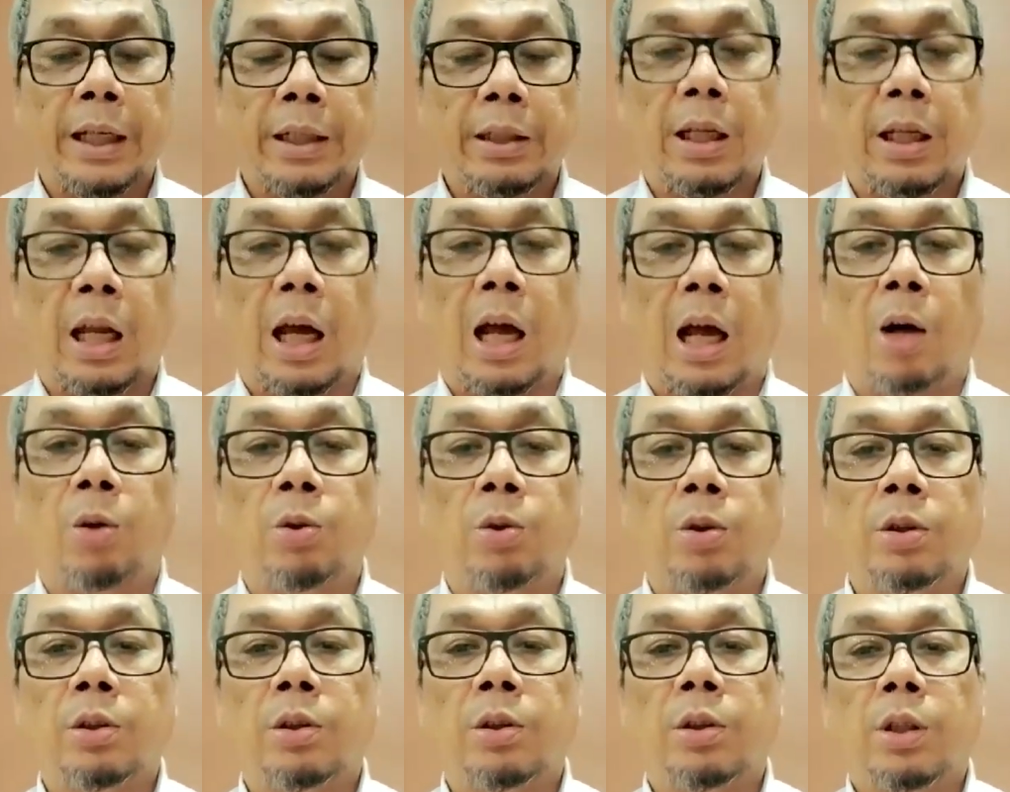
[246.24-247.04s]

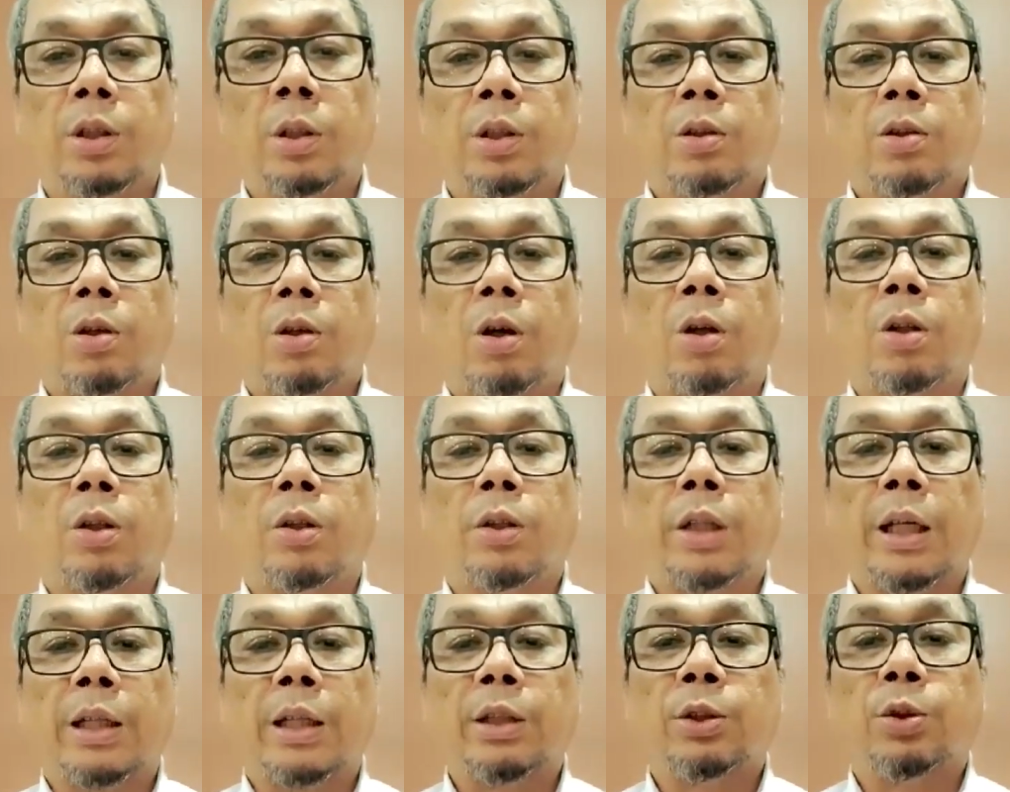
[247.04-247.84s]
down
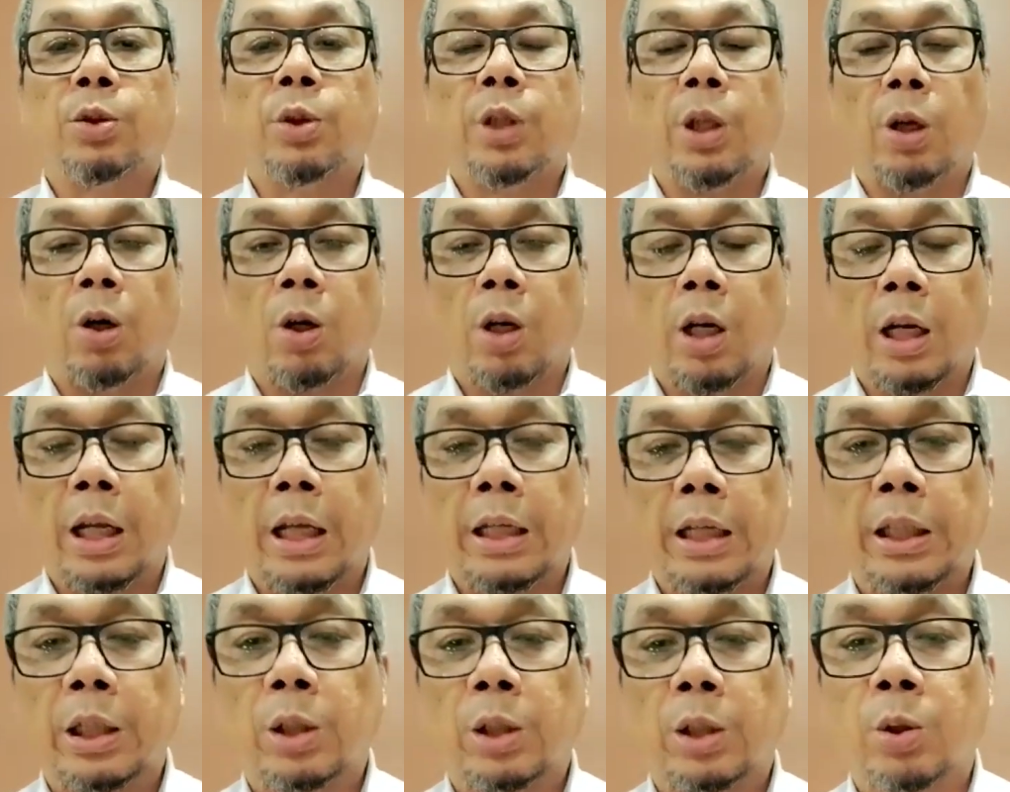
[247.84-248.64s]
konten judi
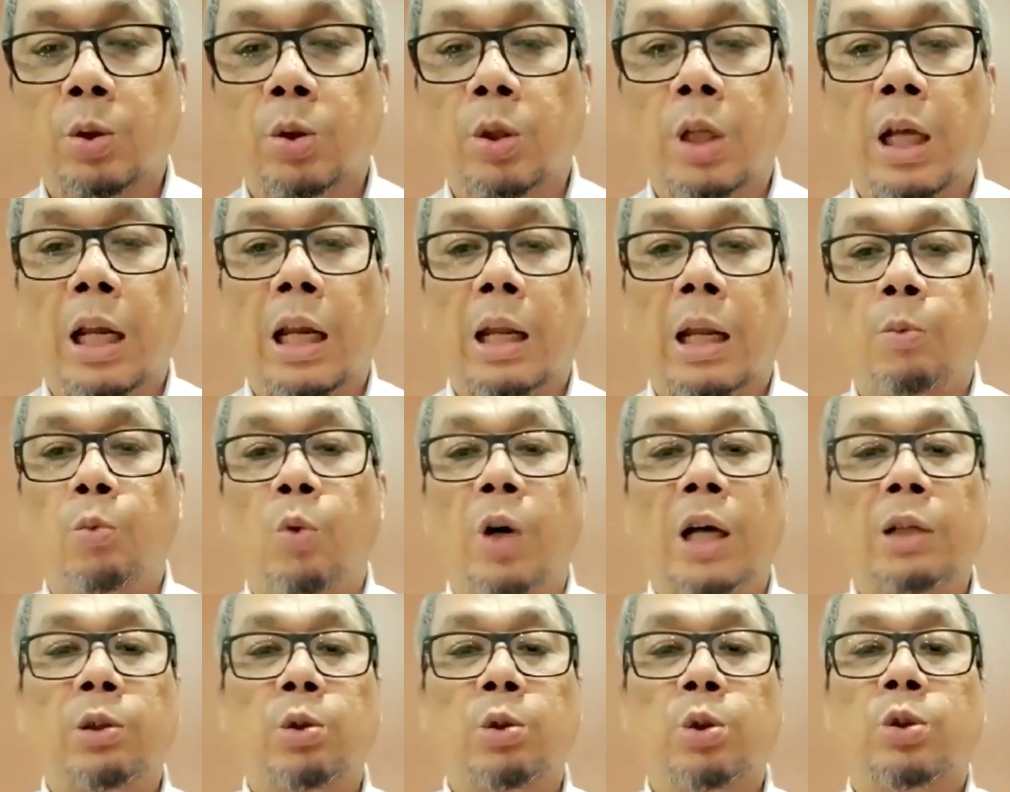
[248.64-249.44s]
online itu dalam
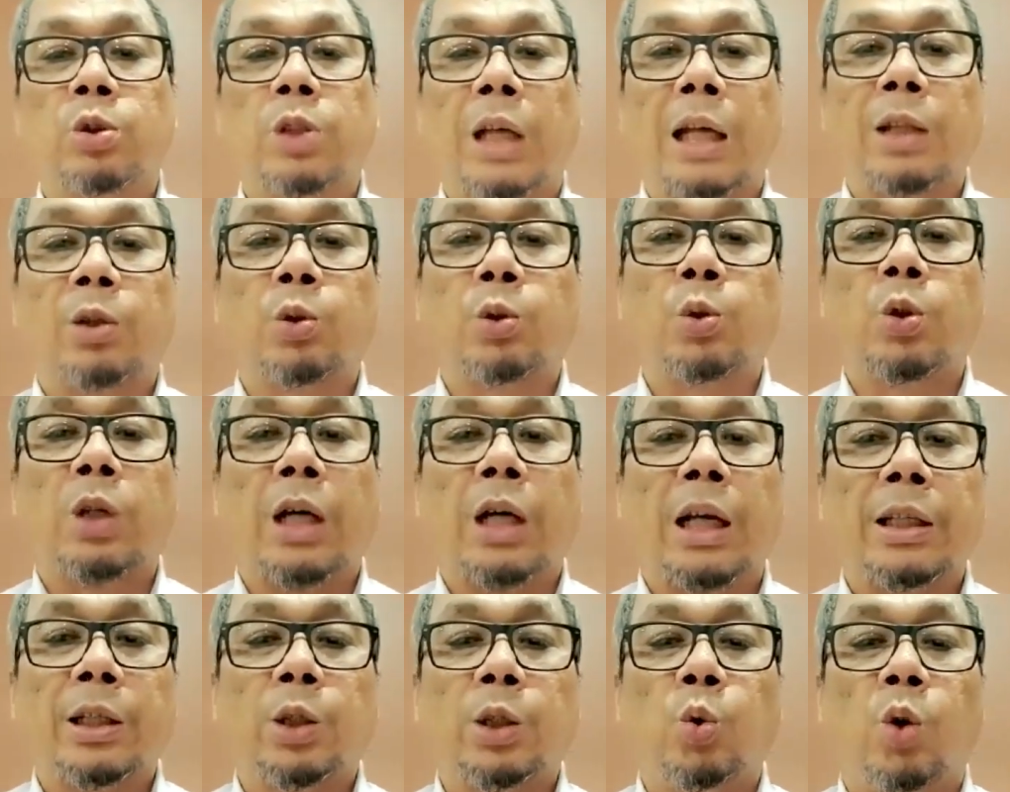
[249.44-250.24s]
waktu satu
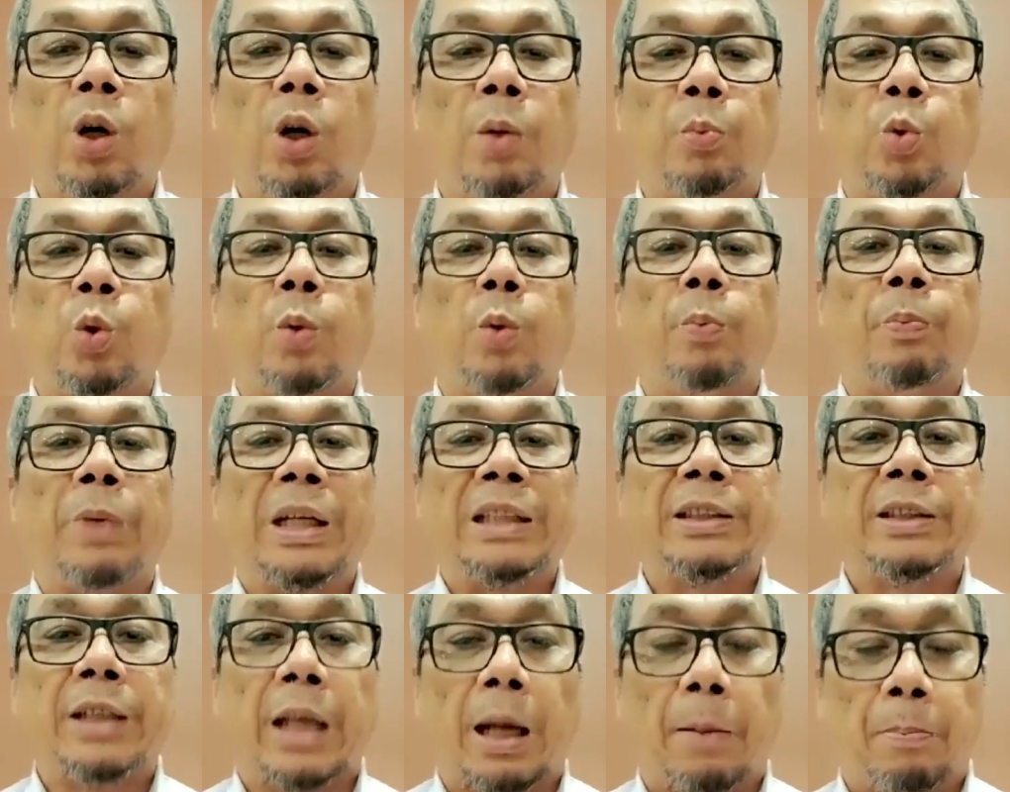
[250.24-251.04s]
kali
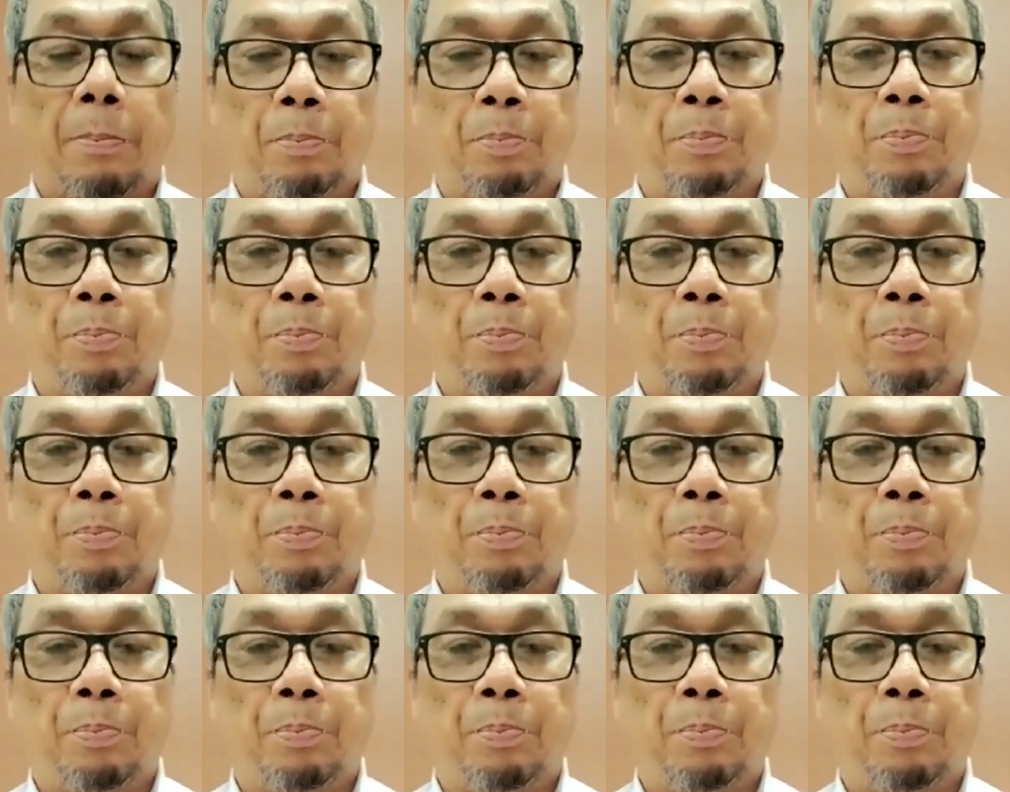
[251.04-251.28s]
24 jam.